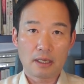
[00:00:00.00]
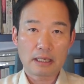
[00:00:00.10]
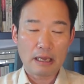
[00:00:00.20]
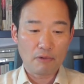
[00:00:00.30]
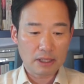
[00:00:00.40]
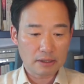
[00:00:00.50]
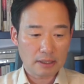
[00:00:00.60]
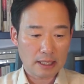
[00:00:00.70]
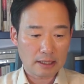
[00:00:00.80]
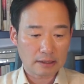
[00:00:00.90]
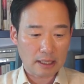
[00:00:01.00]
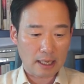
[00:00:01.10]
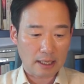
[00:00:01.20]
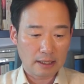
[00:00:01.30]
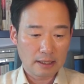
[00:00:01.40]
개회를
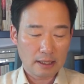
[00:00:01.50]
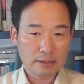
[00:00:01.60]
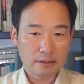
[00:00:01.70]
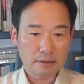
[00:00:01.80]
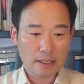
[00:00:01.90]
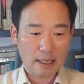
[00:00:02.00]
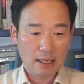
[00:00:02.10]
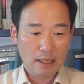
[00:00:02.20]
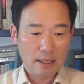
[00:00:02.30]
하겠다 했는데